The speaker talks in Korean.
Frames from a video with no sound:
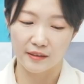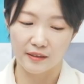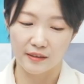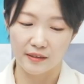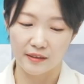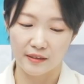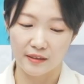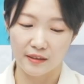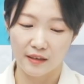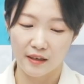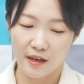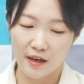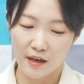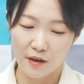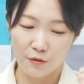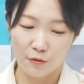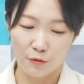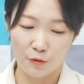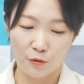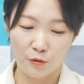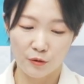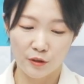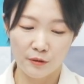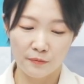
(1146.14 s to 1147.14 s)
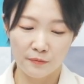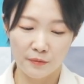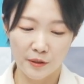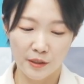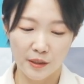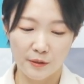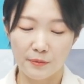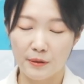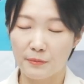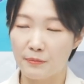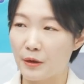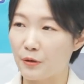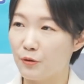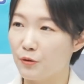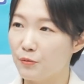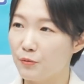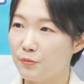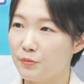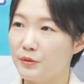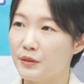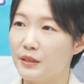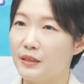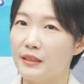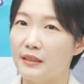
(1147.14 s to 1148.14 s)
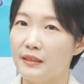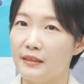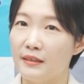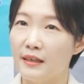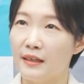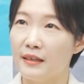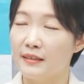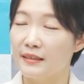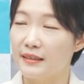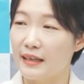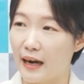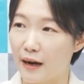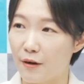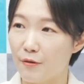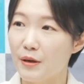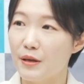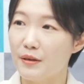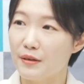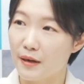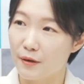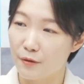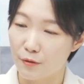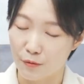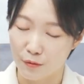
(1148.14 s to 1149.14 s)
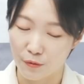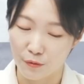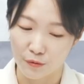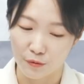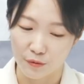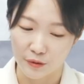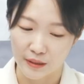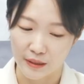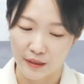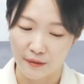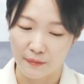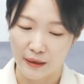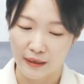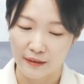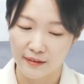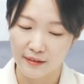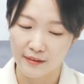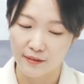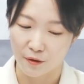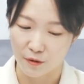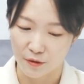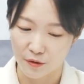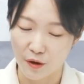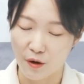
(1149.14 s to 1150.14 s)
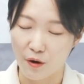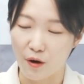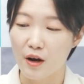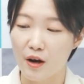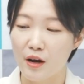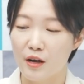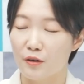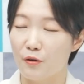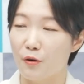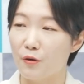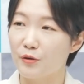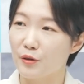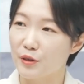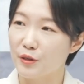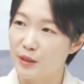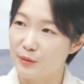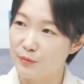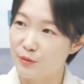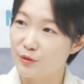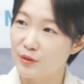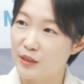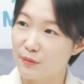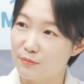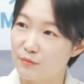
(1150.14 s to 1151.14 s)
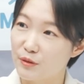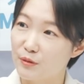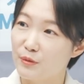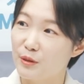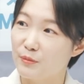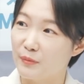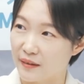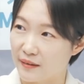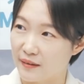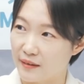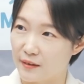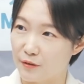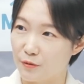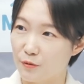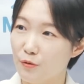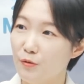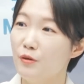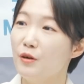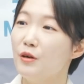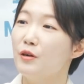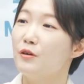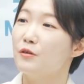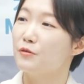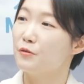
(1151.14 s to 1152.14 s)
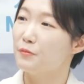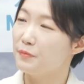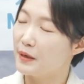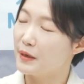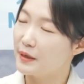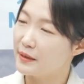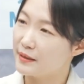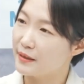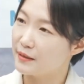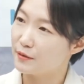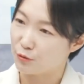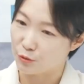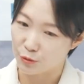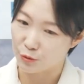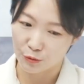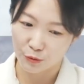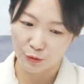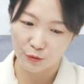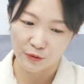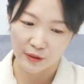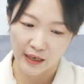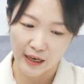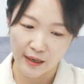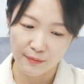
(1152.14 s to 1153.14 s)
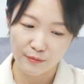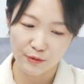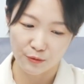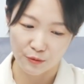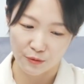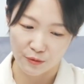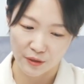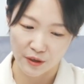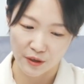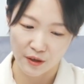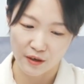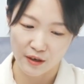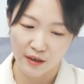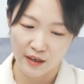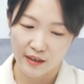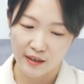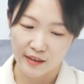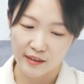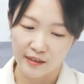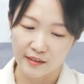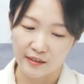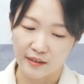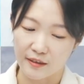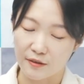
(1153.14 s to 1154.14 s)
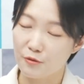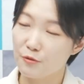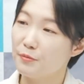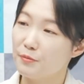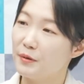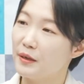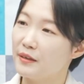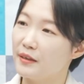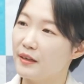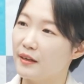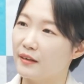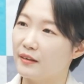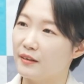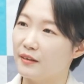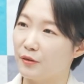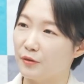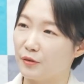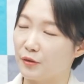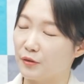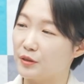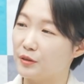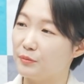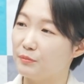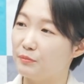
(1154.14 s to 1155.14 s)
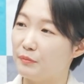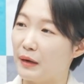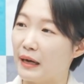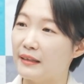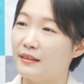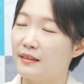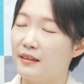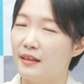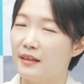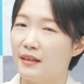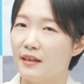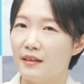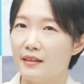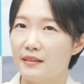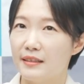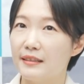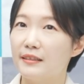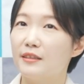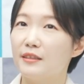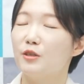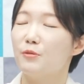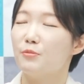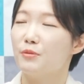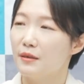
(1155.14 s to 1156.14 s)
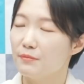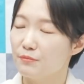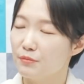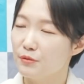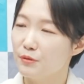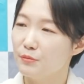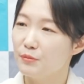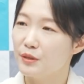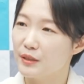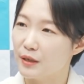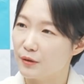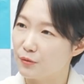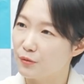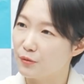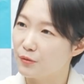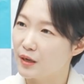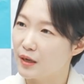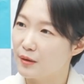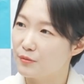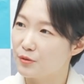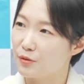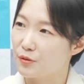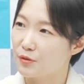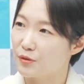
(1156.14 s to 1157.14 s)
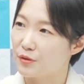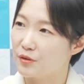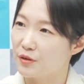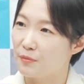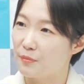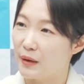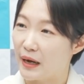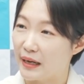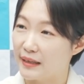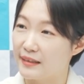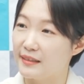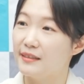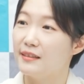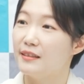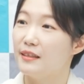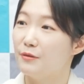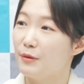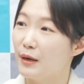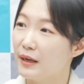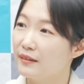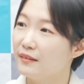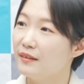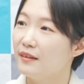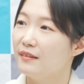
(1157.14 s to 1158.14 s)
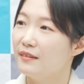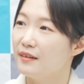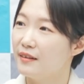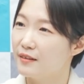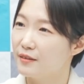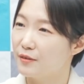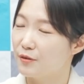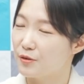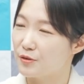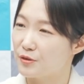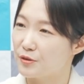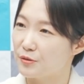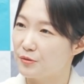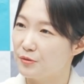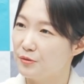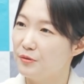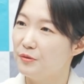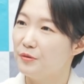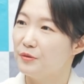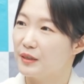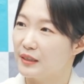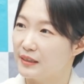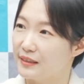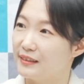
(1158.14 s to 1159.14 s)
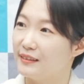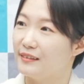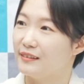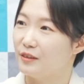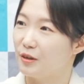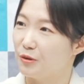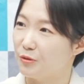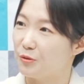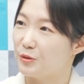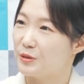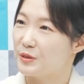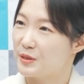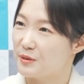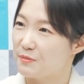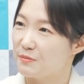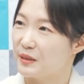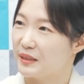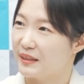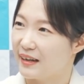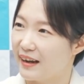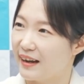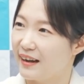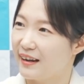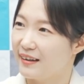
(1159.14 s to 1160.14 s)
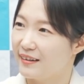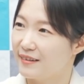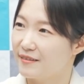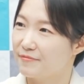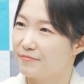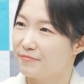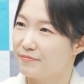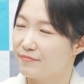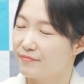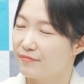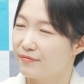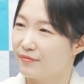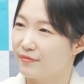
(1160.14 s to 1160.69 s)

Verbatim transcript: 그 골든 퍼시픽 뱅코프를 은행 자회사로 이제 만들어서 거기서 금융 상품을 만들고 소파이에서 유통을 함으로써 음. 이제 소파이의 그런 마, 직접 상품을 제공함으로써 마진이 확대될 것으로 예측이 되고 있습니다. 음.